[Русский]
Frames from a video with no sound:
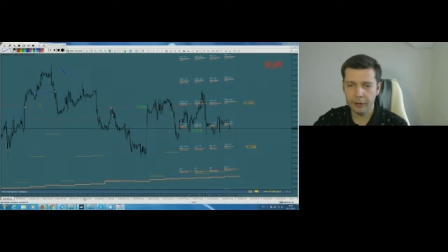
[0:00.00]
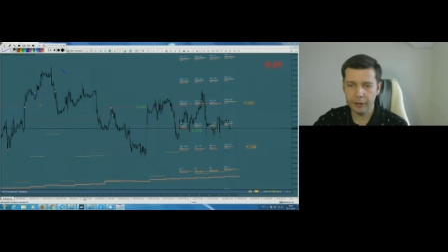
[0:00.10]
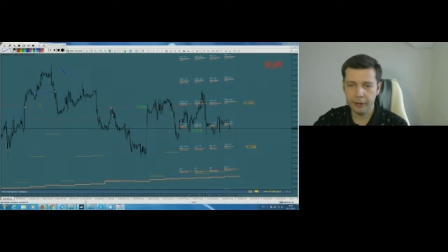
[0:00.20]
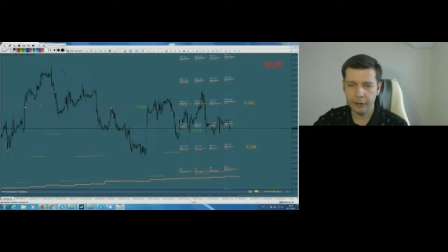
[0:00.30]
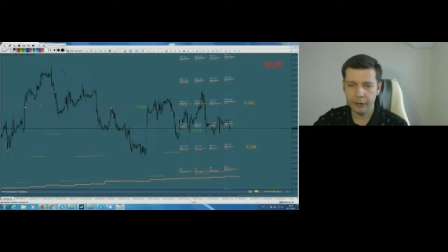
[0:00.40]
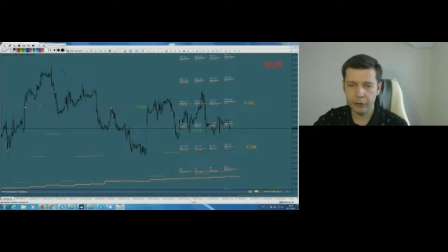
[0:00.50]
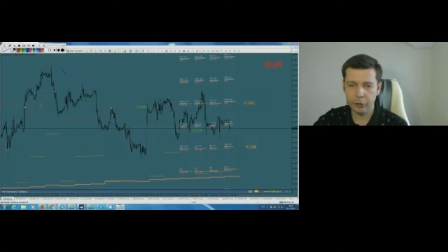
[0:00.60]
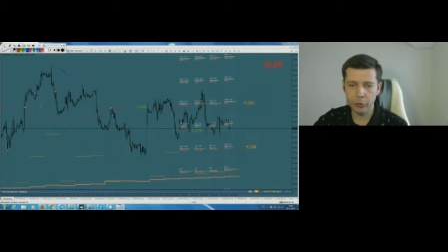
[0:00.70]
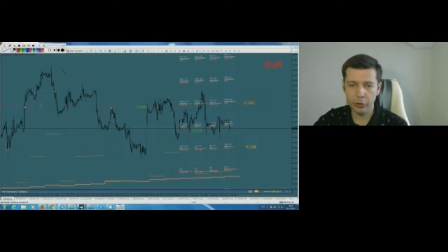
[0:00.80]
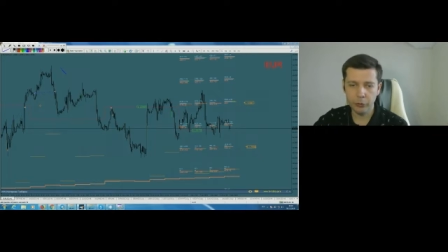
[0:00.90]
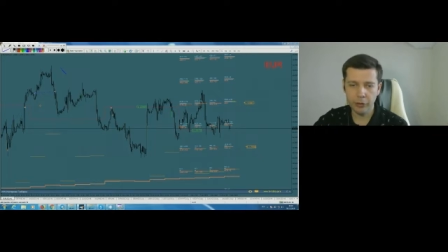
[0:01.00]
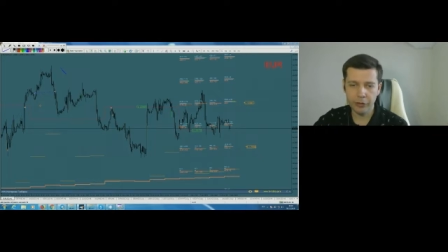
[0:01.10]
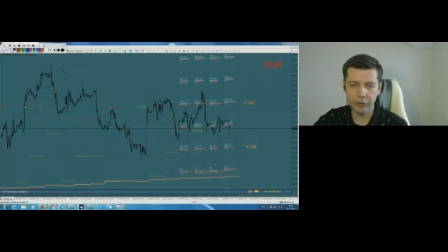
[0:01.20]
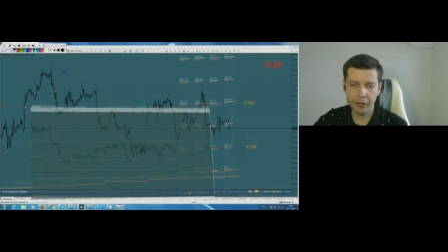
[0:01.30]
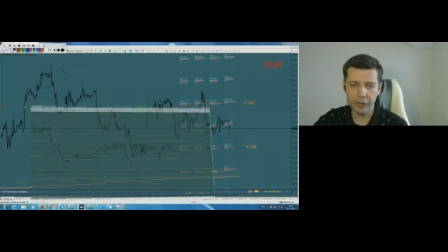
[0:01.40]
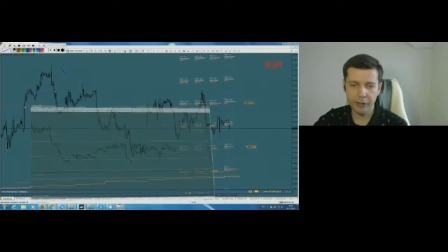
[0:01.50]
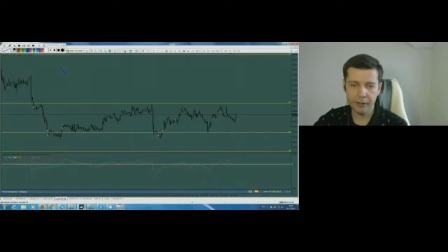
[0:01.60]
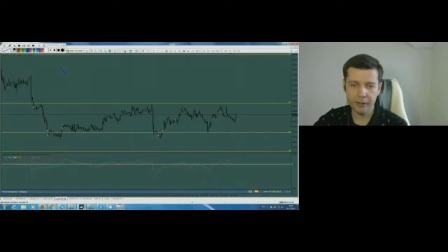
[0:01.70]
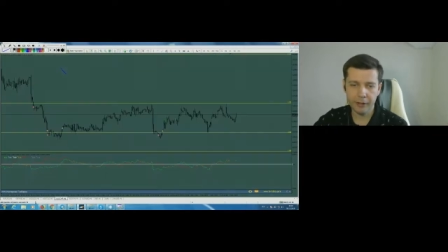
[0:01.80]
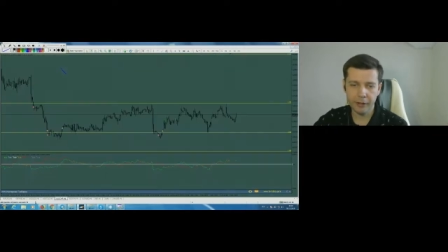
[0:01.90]
А, что же у нас
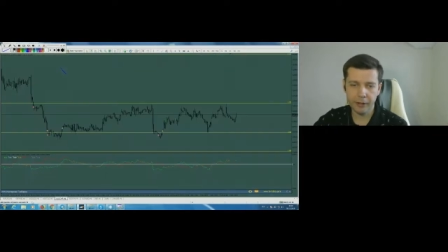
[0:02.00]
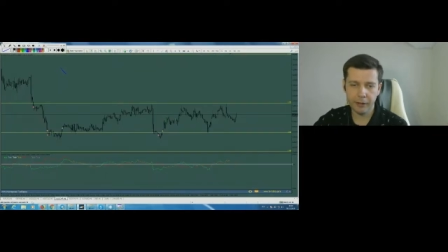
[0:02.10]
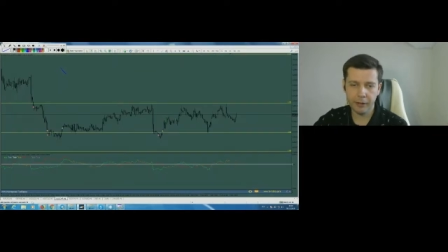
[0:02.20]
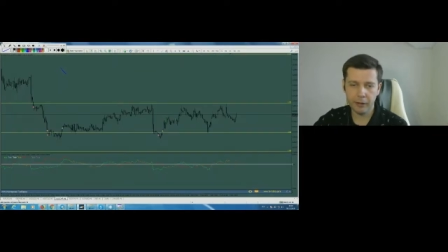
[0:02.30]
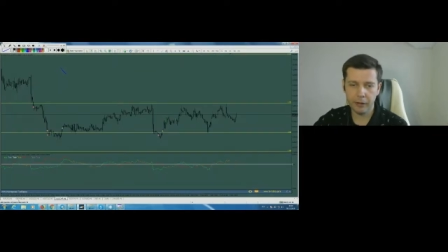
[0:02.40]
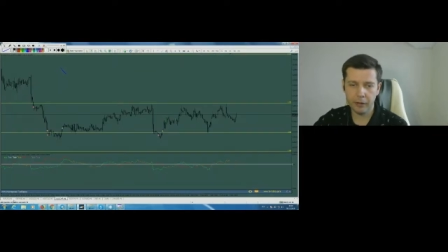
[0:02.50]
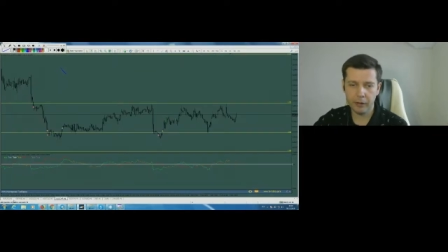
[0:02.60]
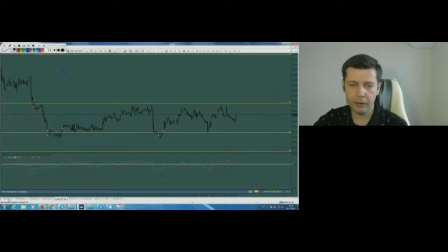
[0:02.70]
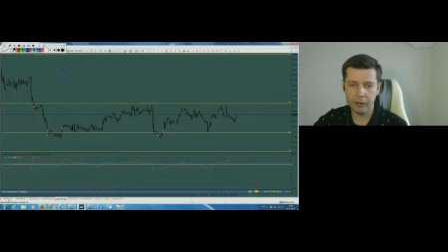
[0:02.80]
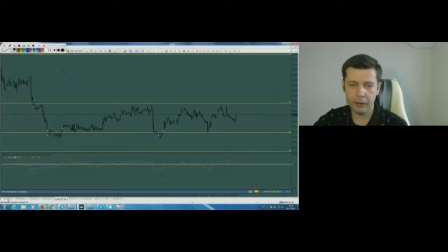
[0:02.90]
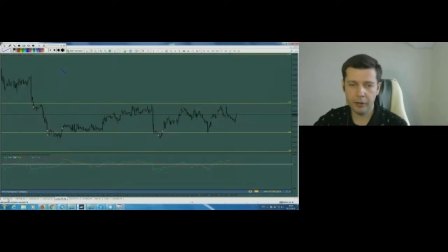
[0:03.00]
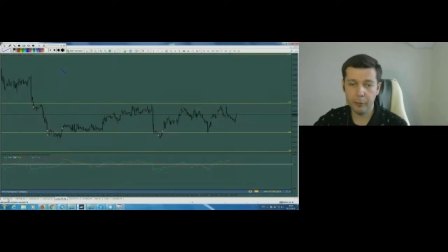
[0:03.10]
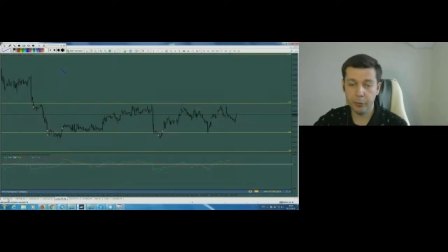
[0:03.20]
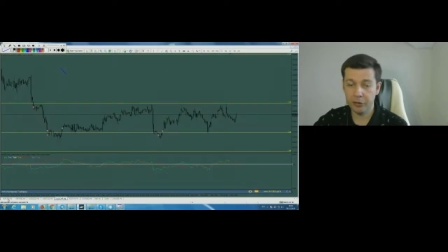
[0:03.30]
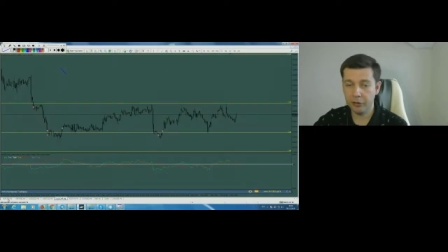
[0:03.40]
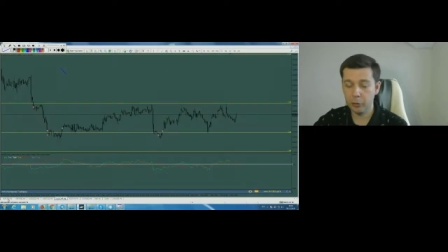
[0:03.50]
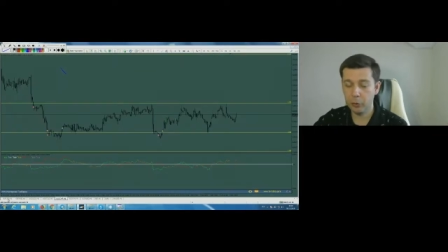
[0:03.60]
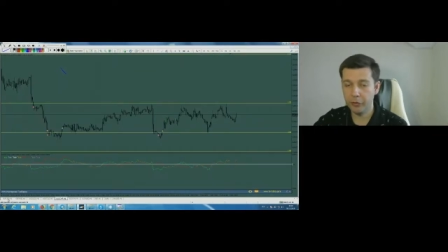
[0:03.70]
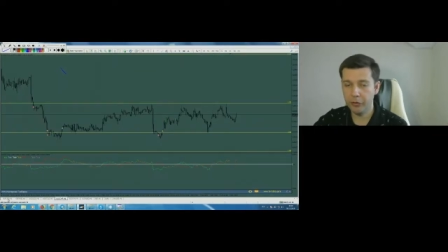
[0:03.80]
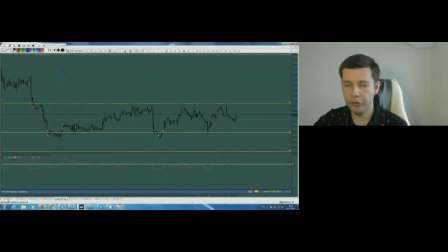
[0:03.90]
касается импульсной
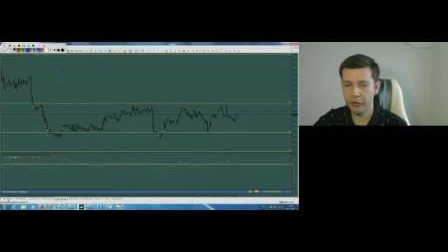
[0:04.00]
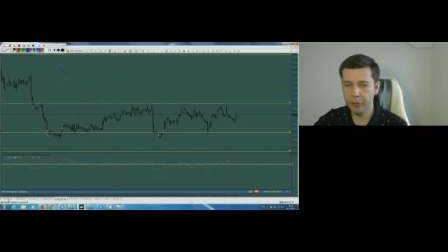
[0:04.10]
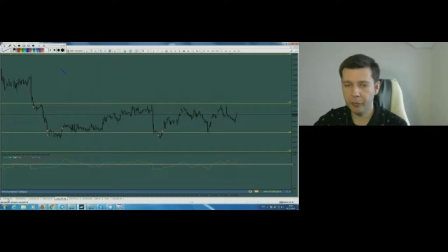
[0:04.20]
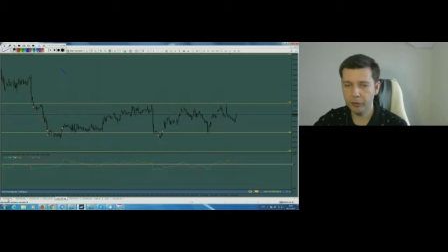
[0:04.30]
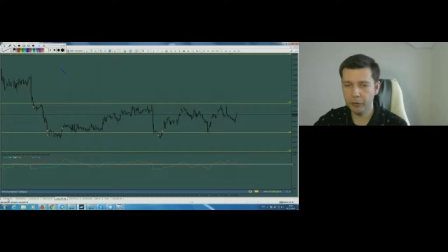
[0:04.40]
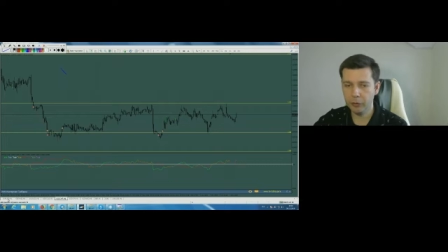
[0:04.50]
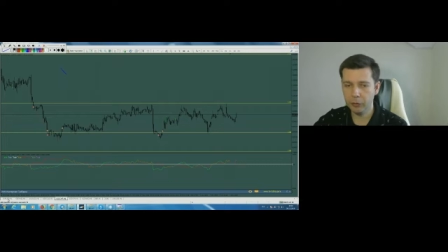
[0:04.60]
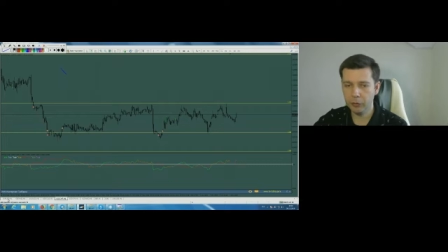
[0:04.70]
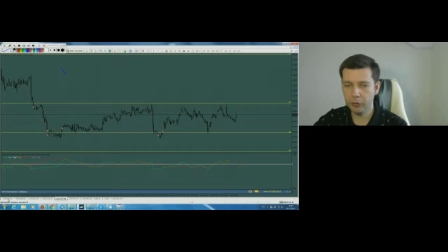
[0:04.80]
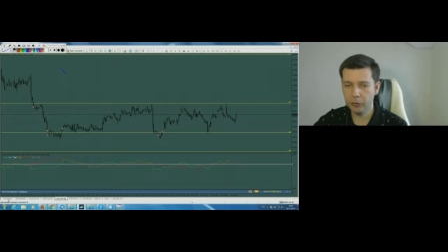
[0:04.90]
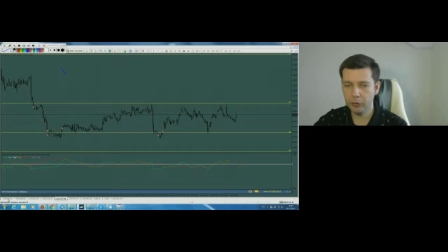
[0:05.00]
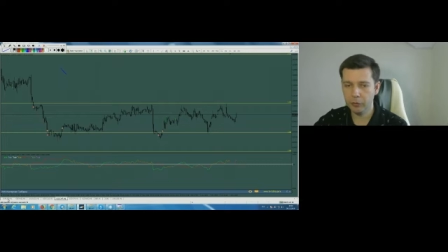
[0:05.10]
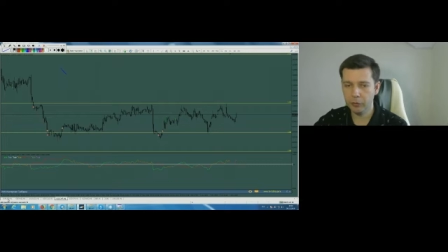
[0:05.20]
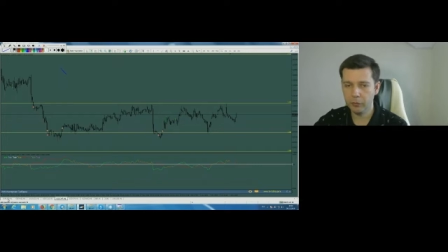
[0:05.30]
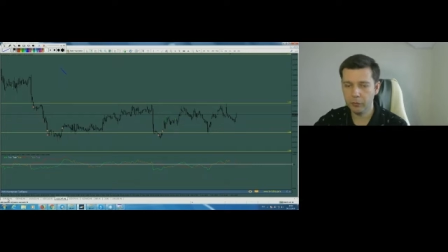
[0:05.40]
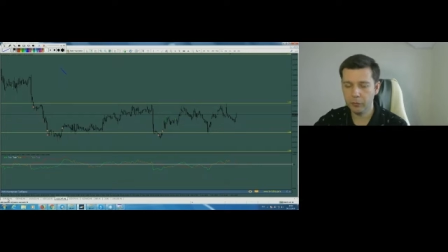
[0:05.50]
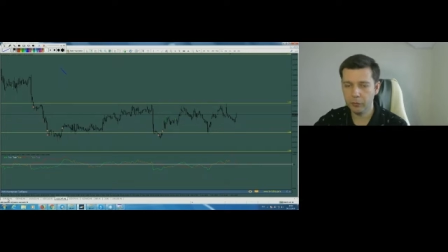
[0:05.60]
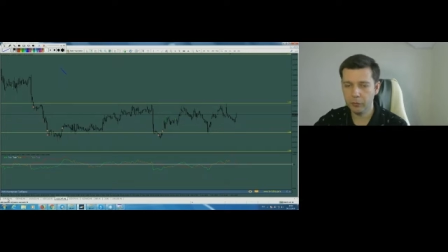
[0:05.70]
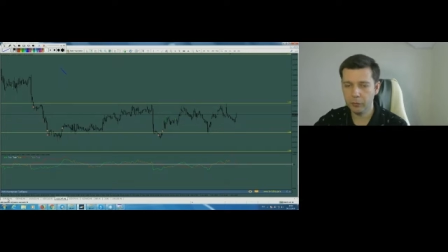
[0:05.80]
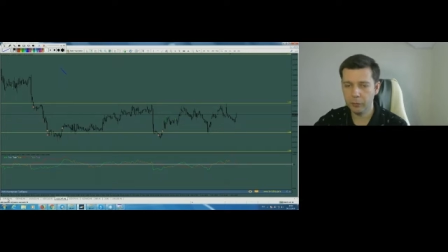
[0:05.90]
торговой системы, то
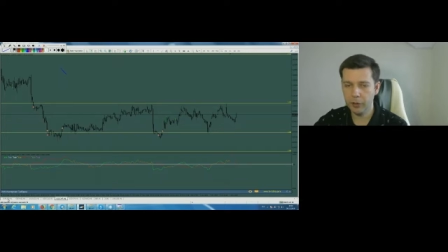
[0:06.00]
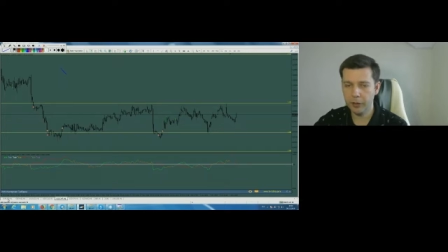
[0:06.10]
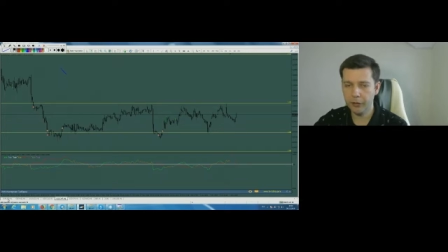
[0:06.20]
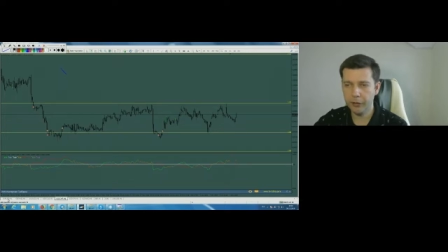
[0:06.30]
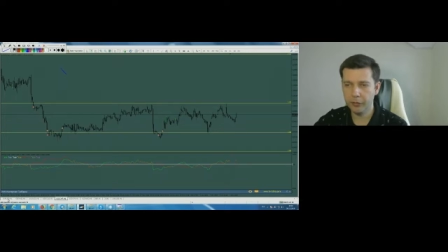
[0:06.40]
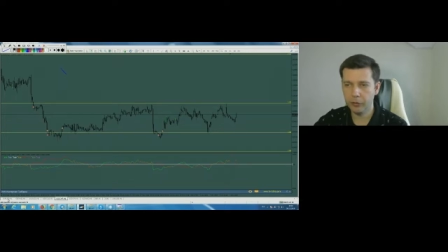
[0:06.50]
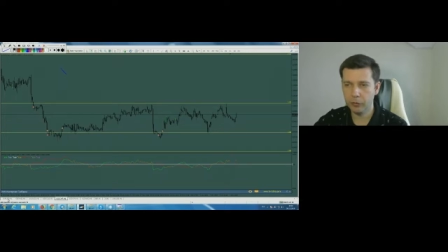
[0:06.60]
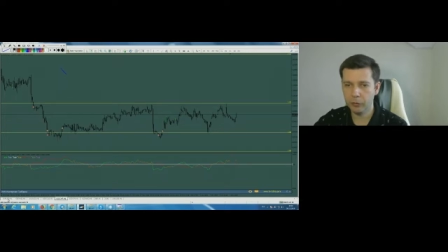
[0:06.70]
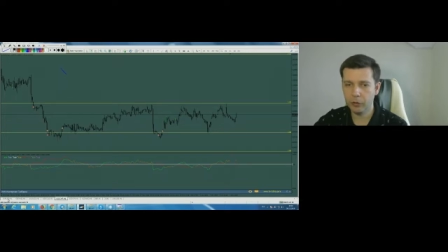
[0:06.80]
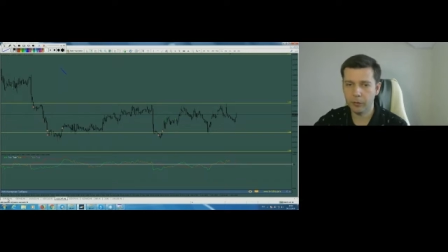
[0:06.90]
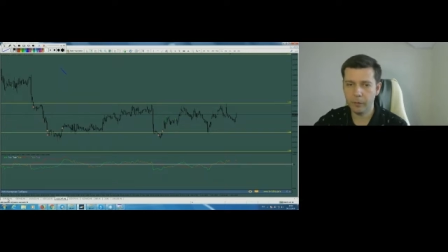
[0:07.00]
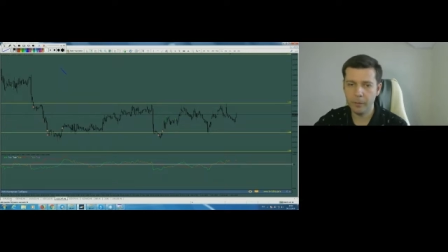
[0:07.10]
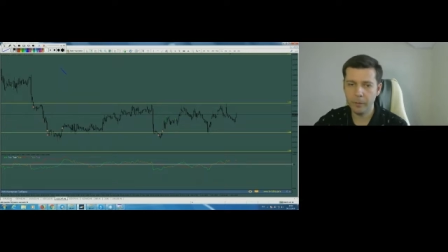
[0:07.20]
пара евро-доллар.